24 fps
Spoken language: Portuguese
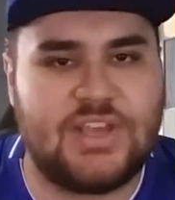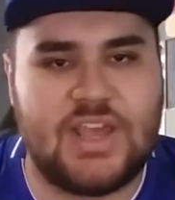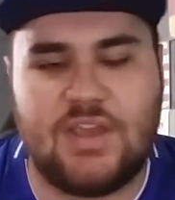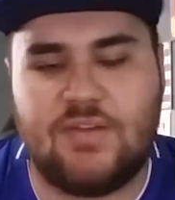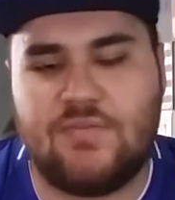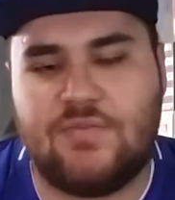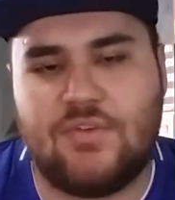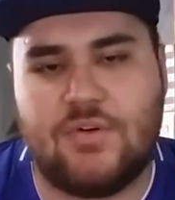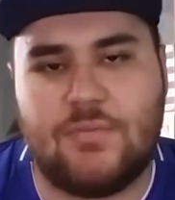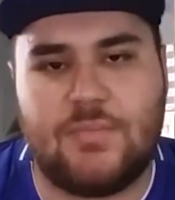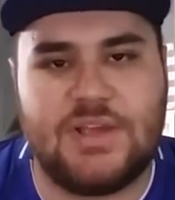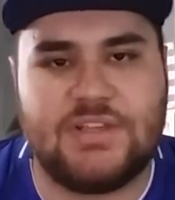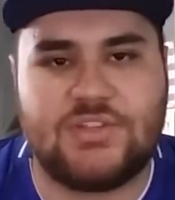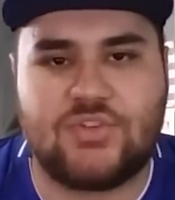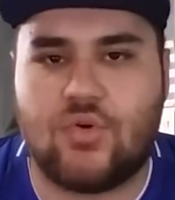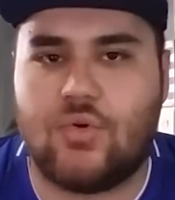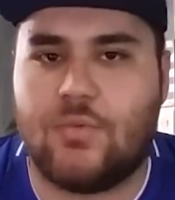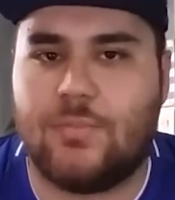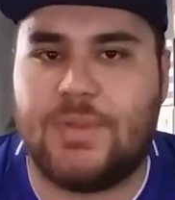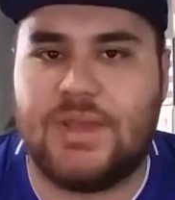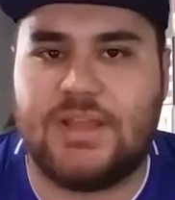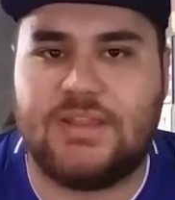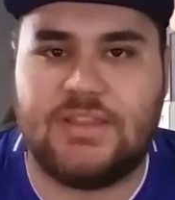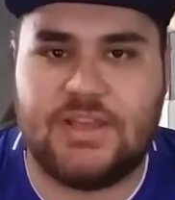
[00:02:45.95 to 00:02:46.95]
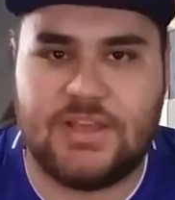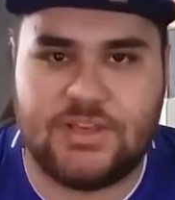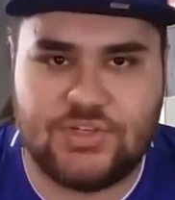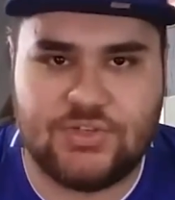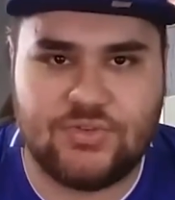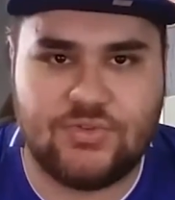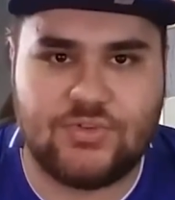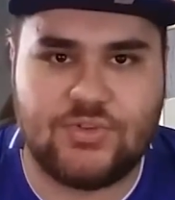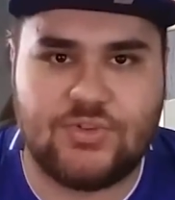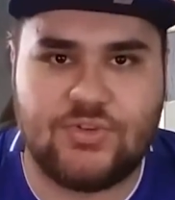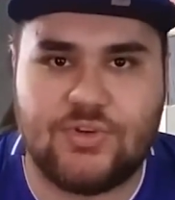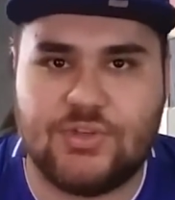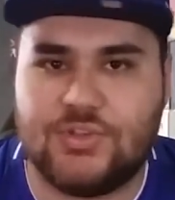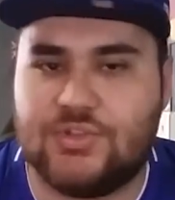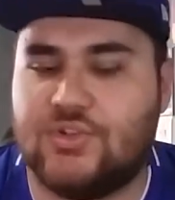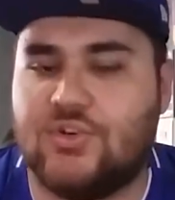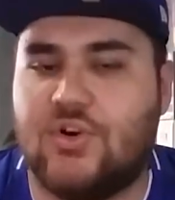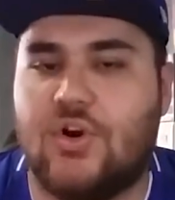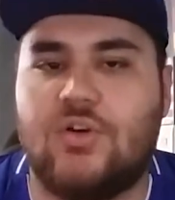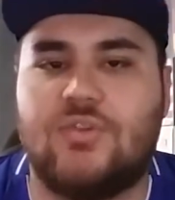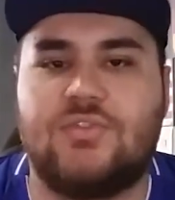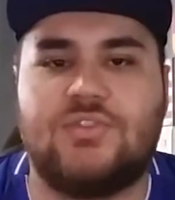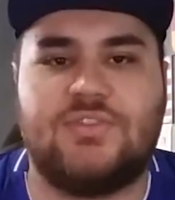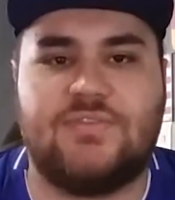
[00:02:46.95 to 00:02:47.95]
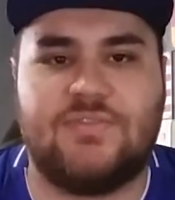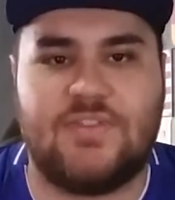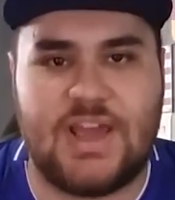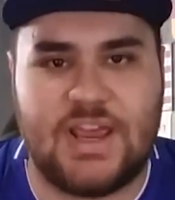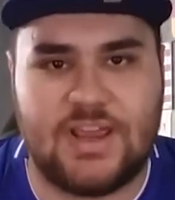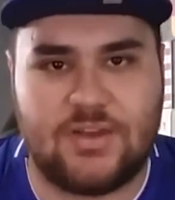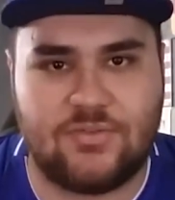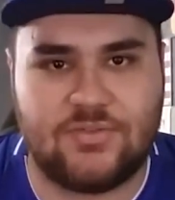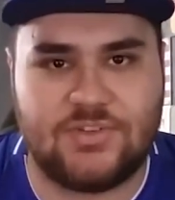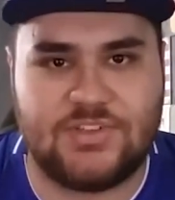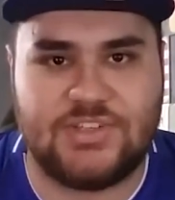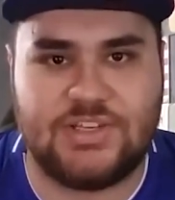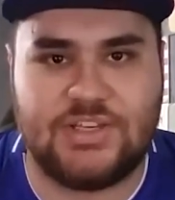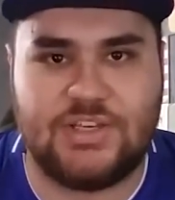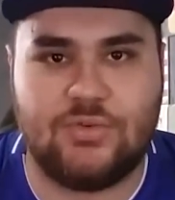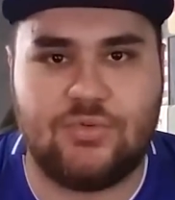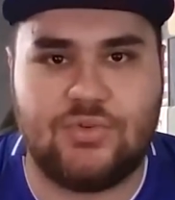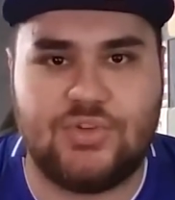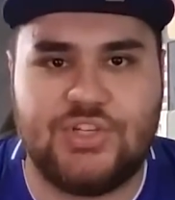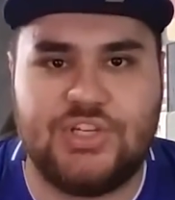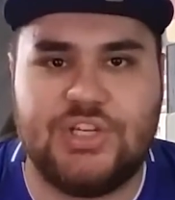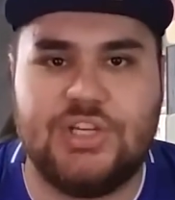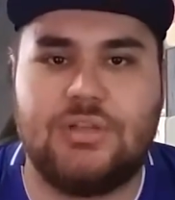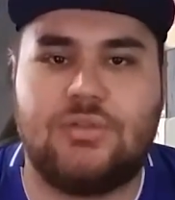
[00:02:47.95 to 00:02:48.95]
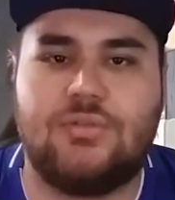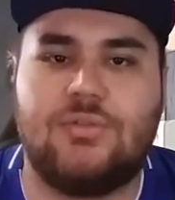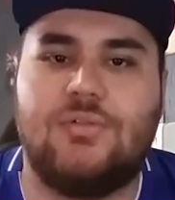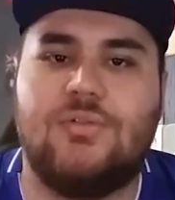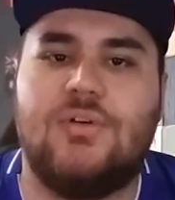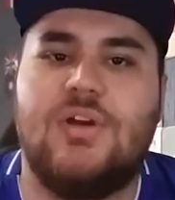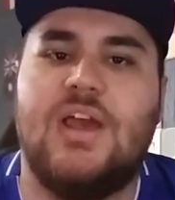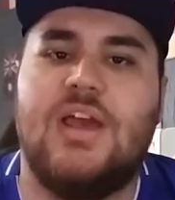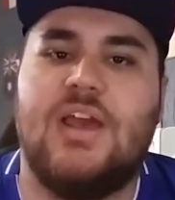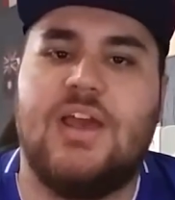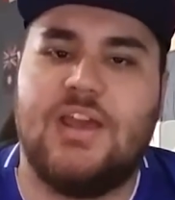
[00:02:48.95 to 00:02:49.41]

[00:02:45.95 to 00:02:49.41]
quem for mais competente nos dois jogos vai conseguir o título.